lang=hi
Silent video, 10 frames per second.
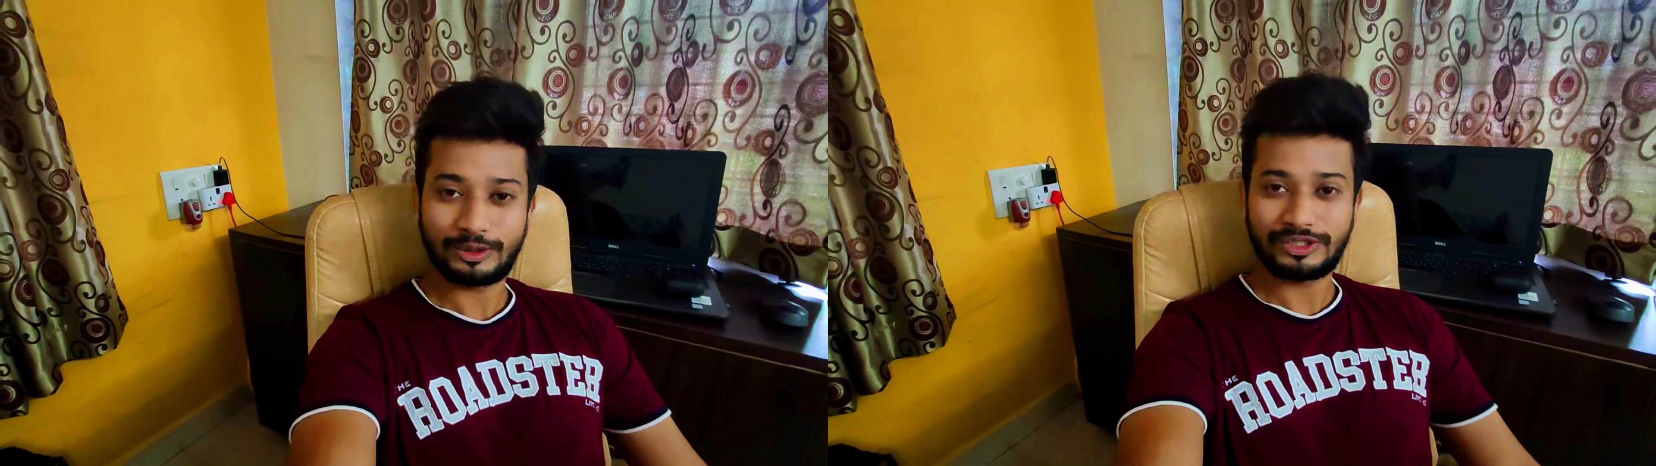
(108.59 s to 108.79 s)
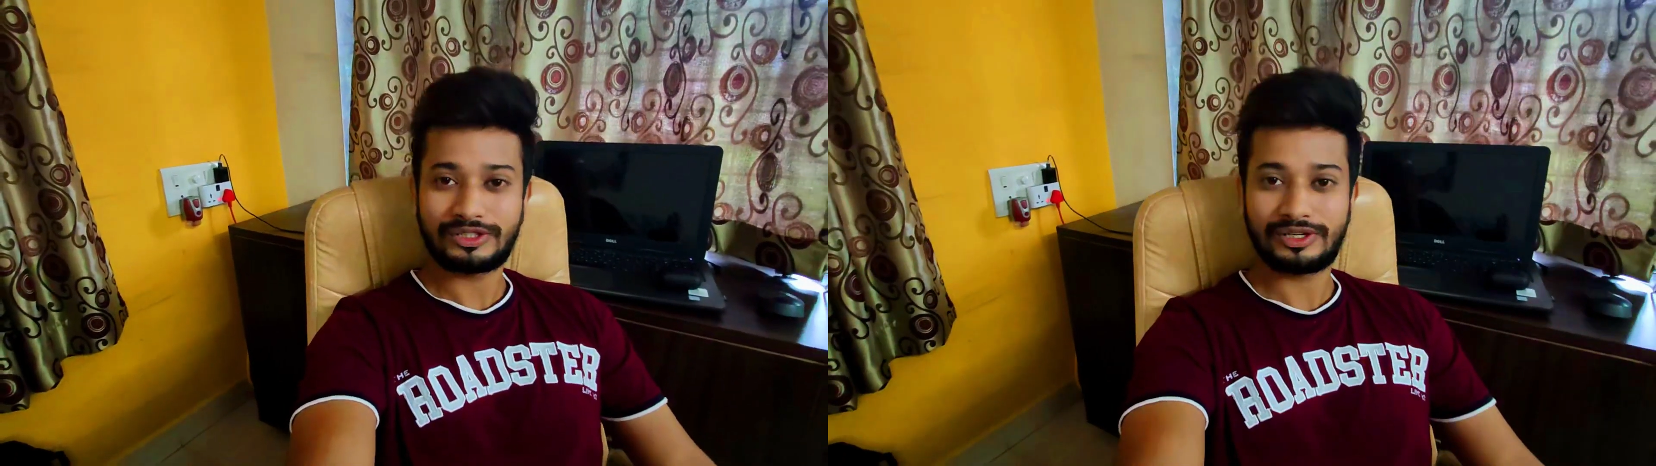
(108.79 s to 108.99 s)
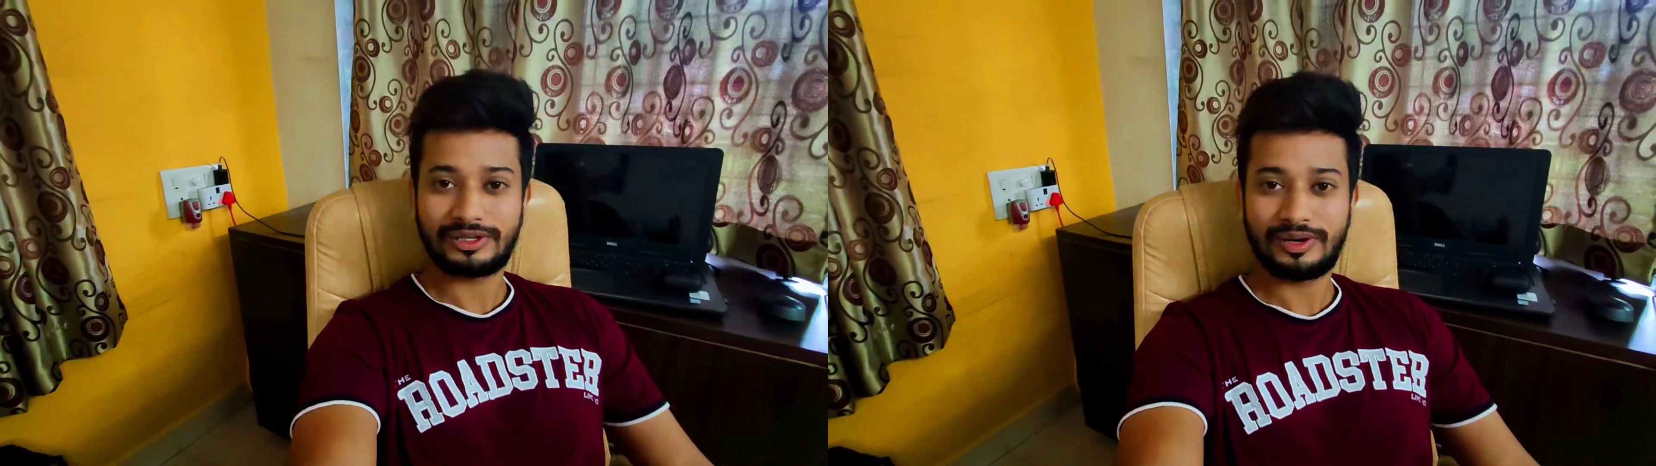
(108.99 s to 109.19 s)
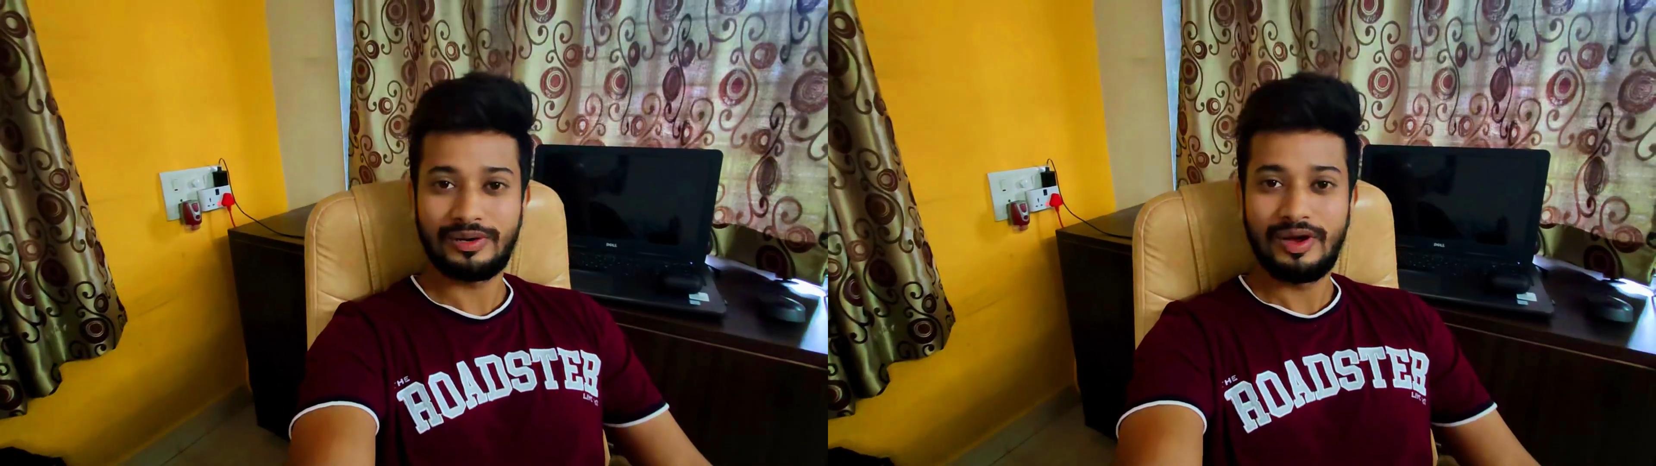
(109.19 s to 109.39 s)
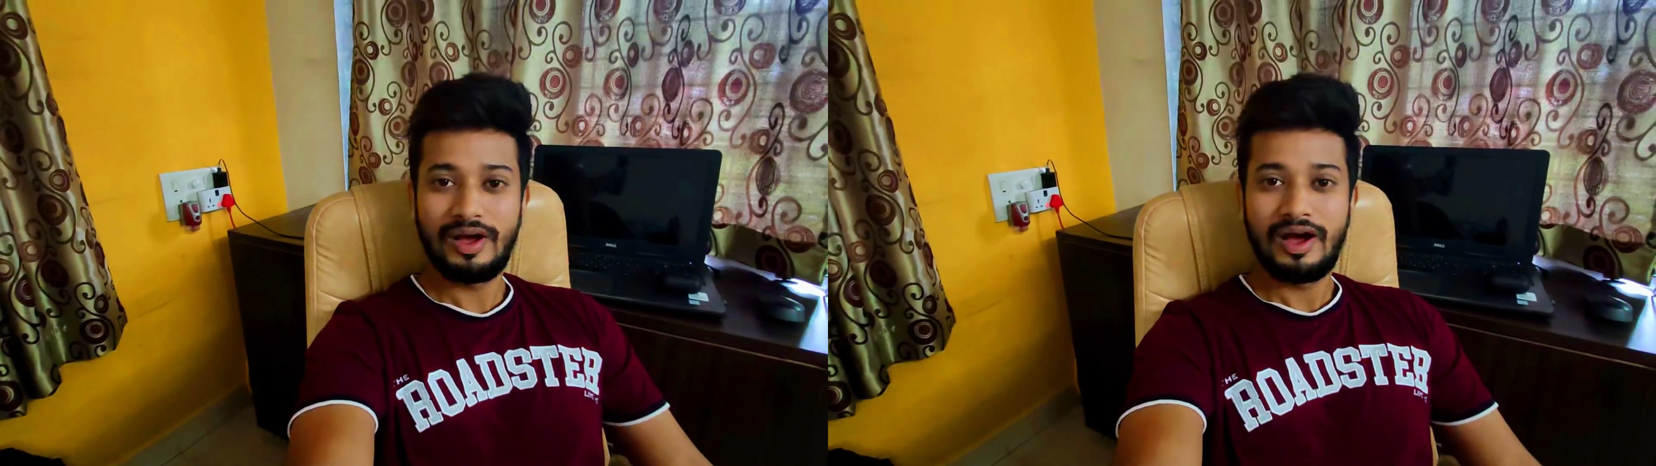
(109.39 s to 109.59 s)
कोशिश करता
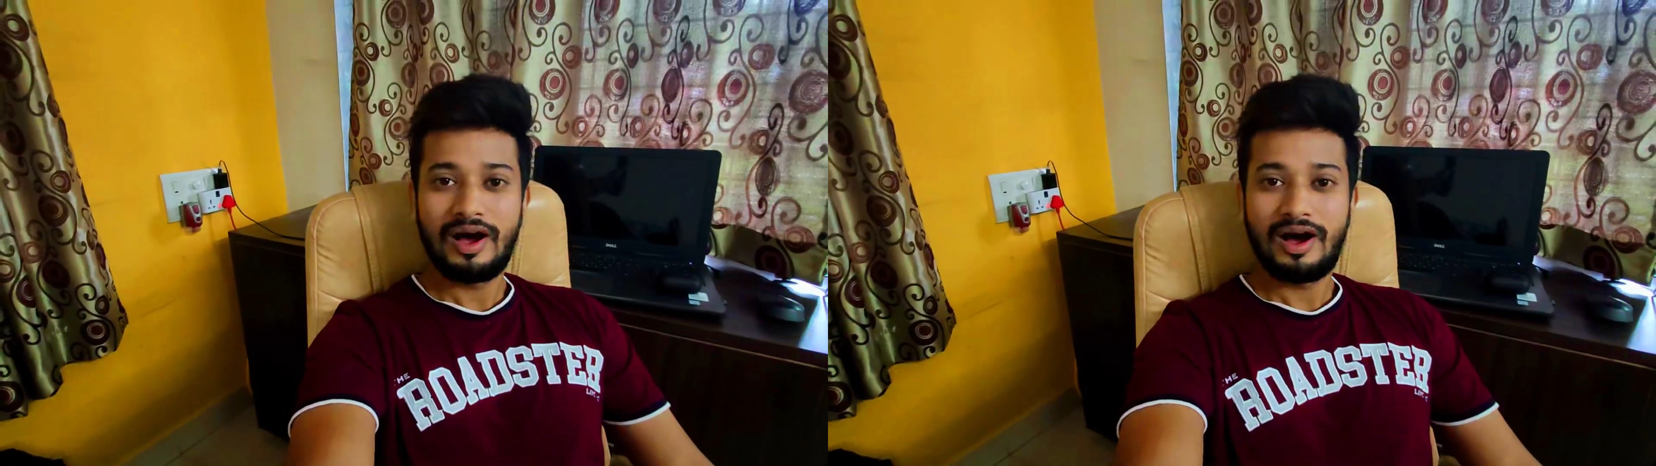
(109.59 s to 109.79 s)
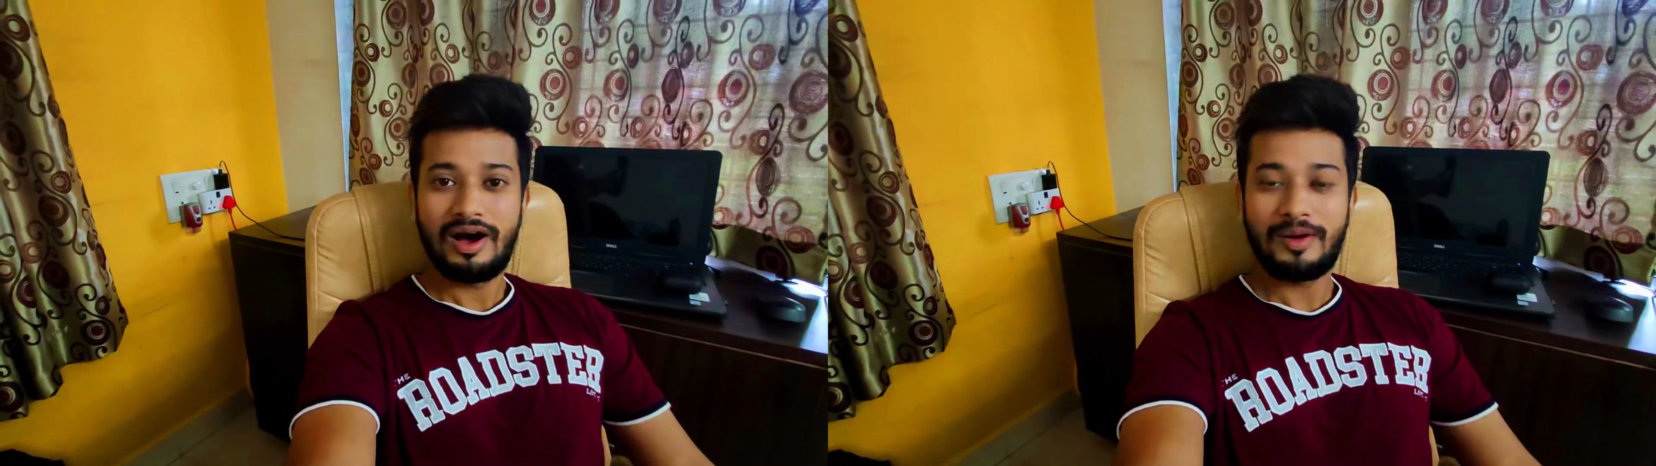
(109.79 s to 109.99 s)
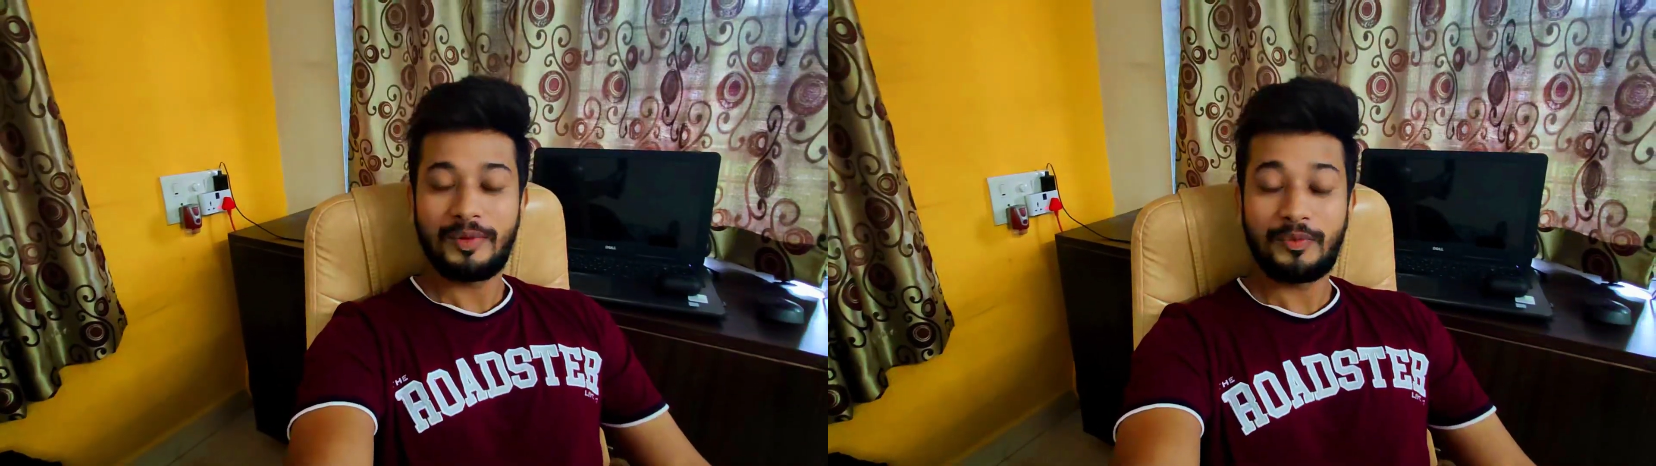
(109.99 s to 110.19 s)
हूँ